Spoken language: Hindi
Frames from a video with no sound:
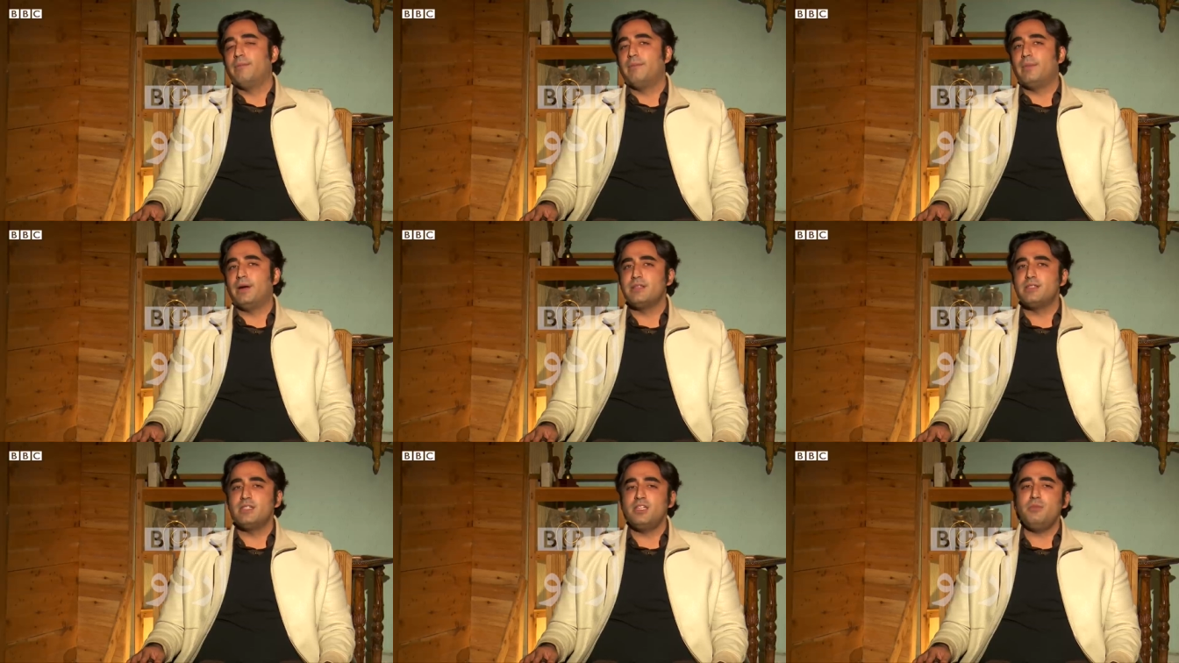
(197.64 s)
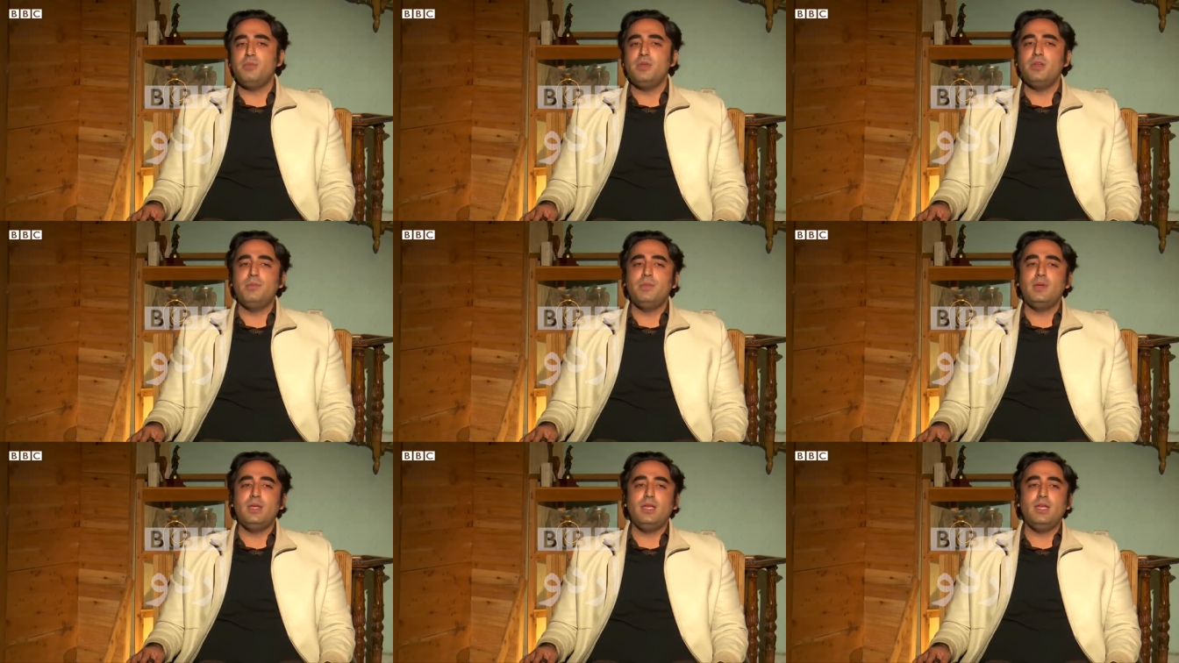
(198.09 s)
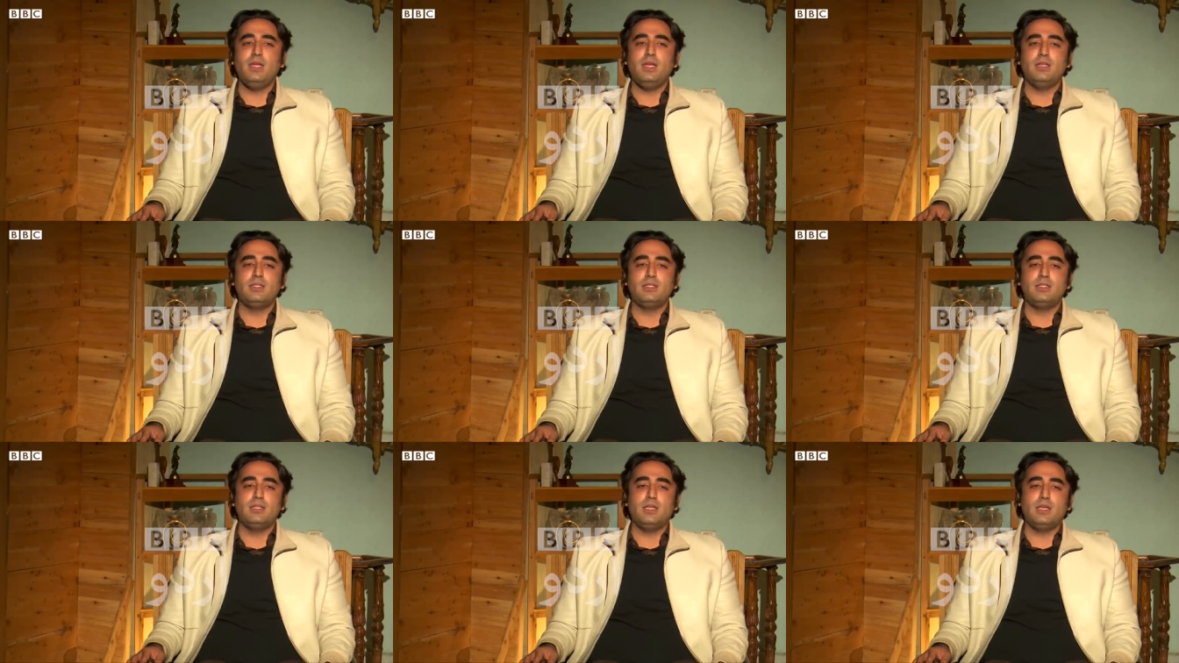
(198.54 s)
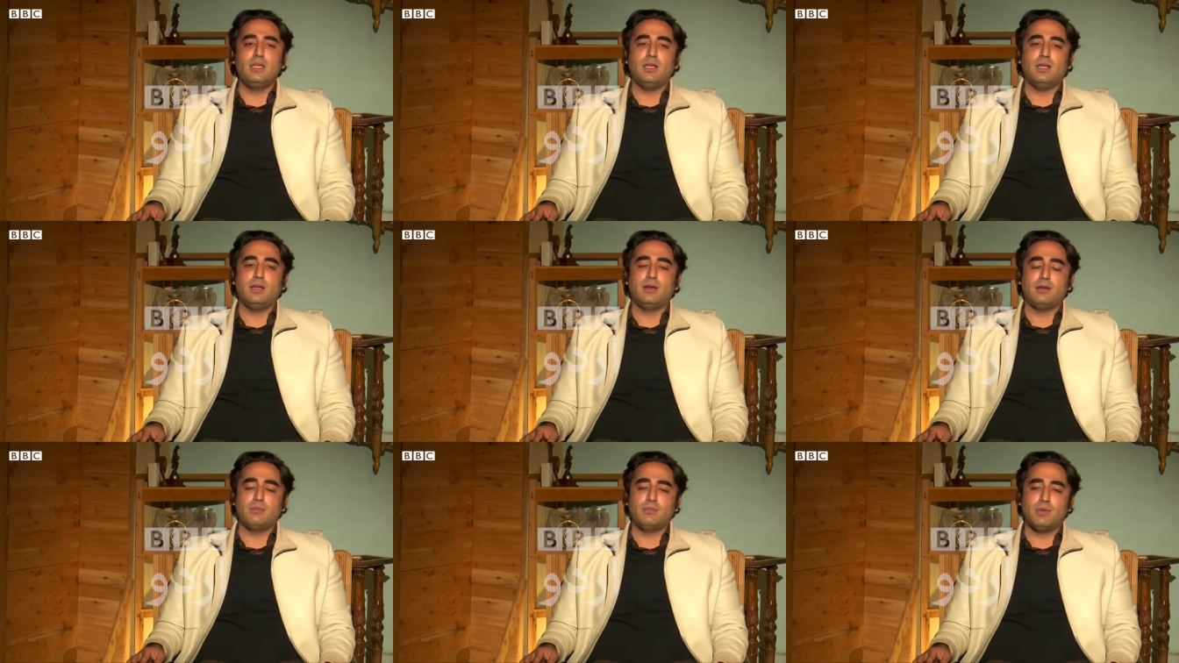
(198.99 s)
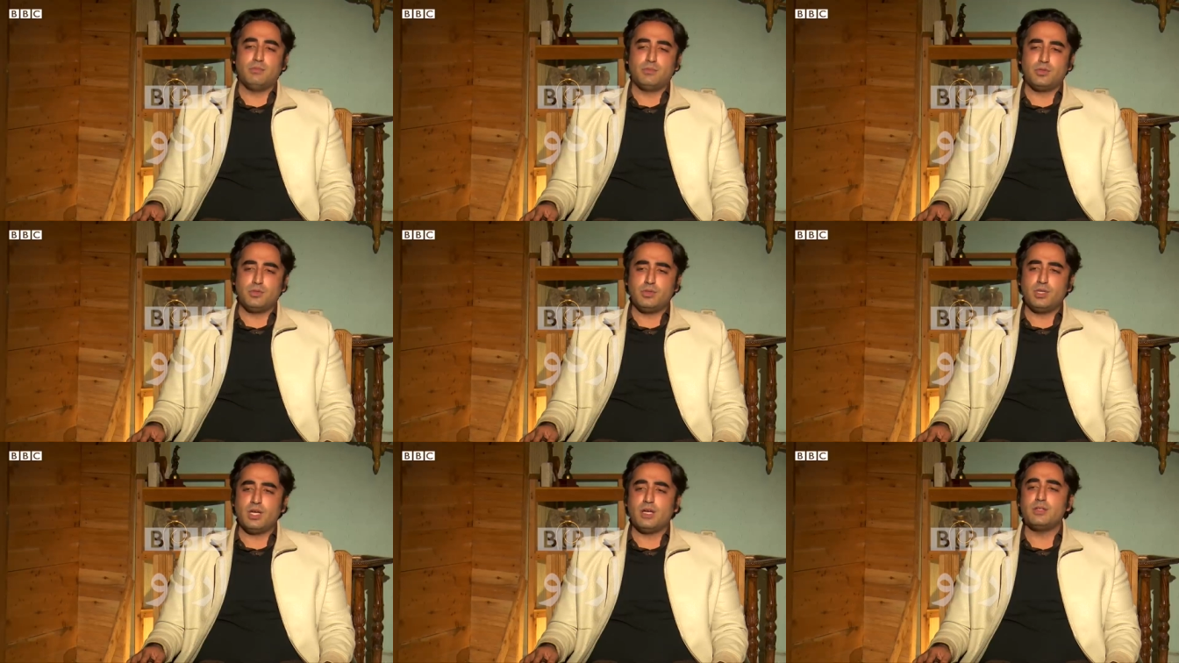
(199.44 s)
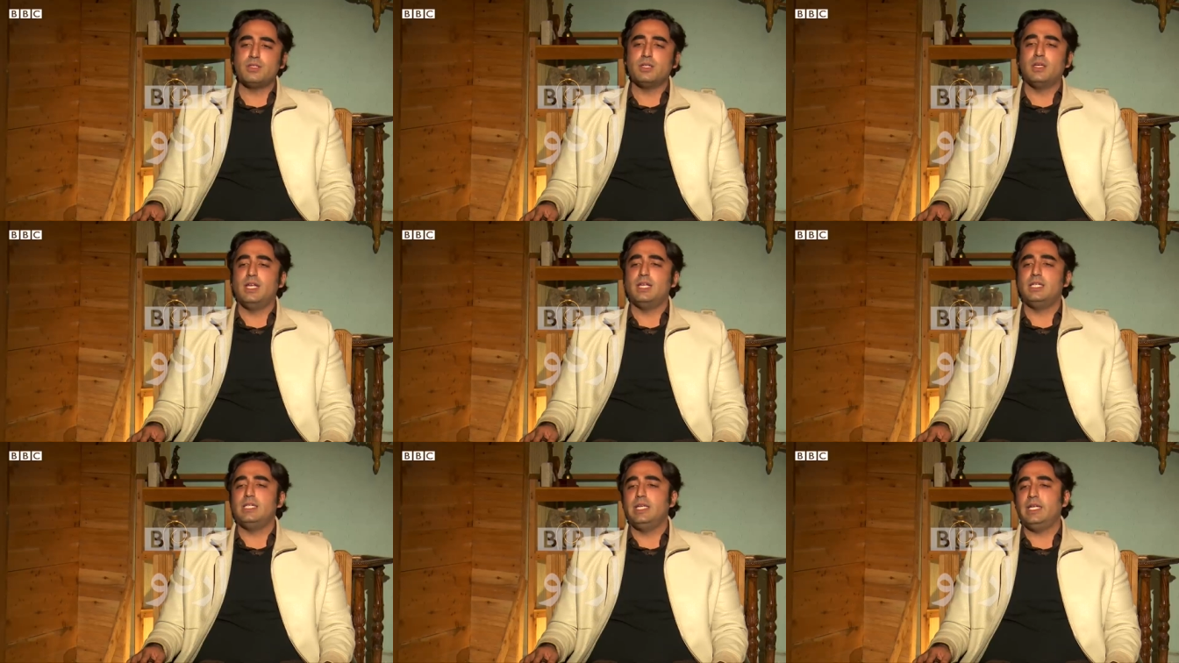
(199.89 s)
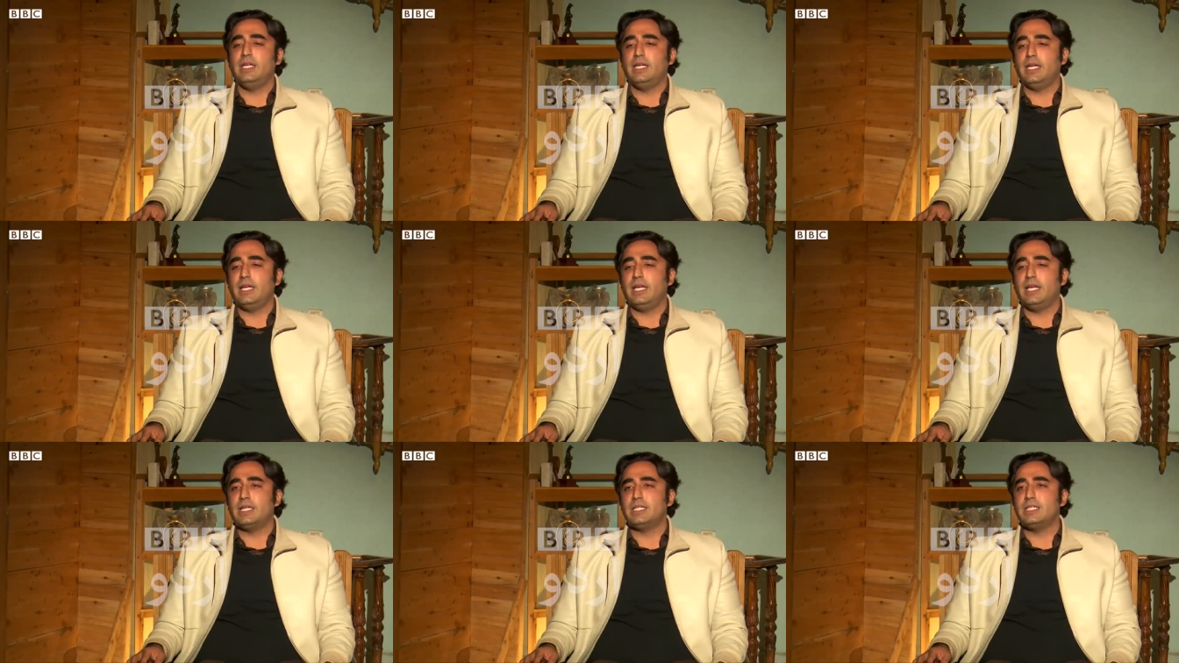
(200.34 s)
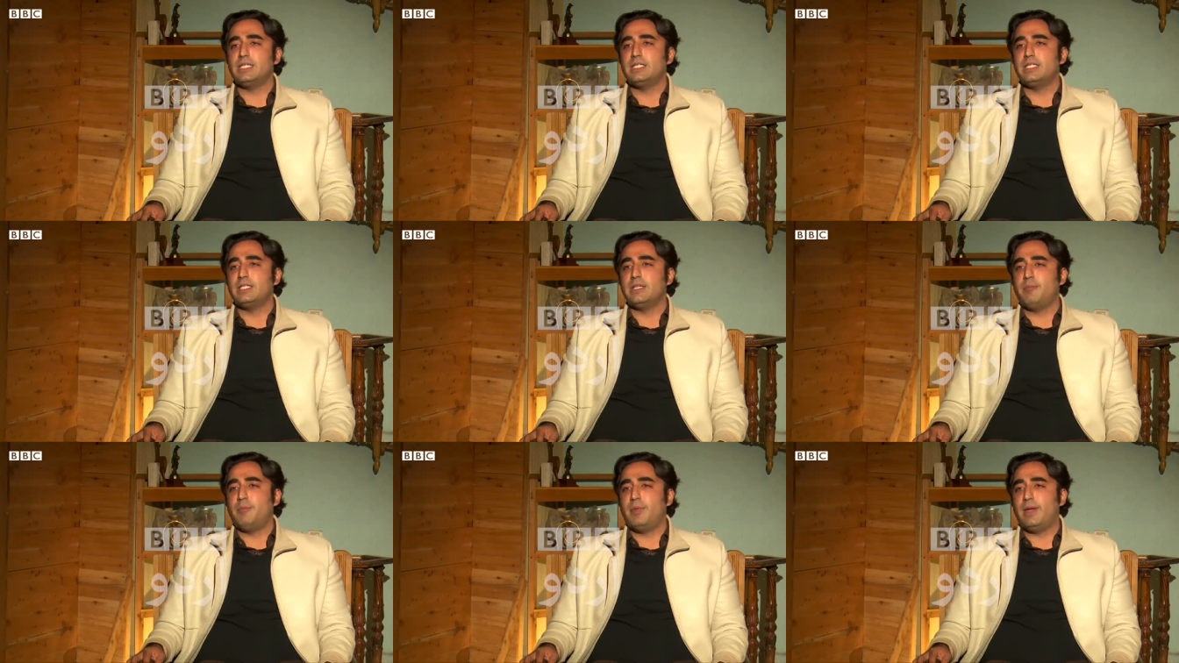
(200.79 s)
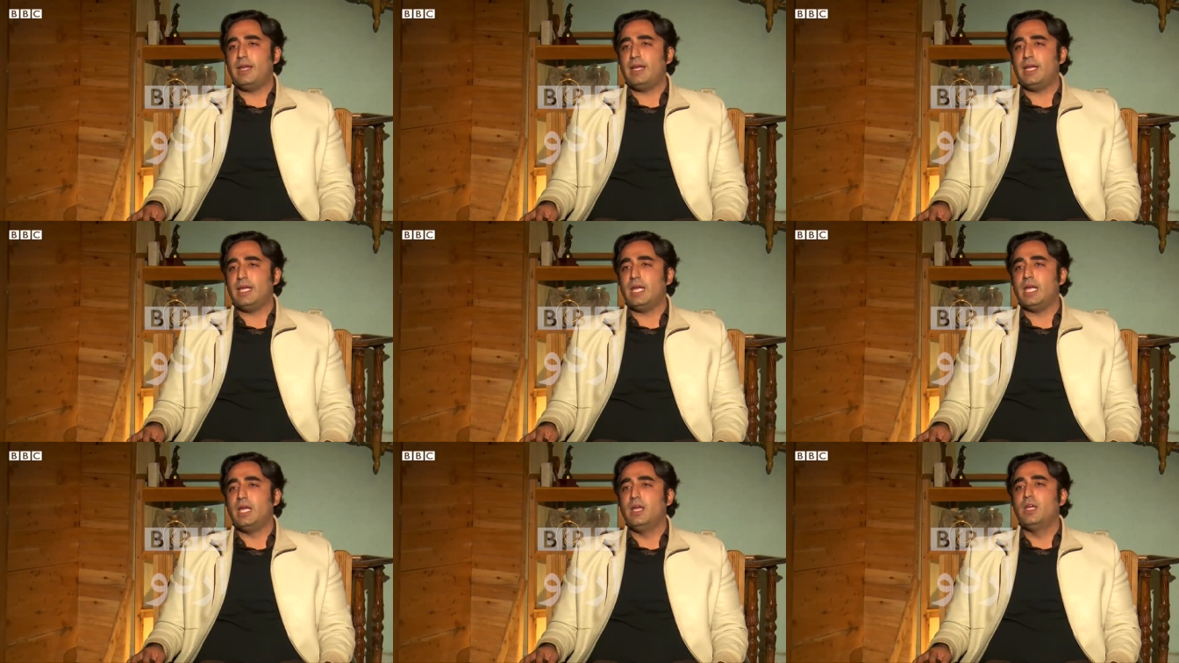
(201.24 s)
माजी में भी इसने 2018 के इलेक्शन से पहले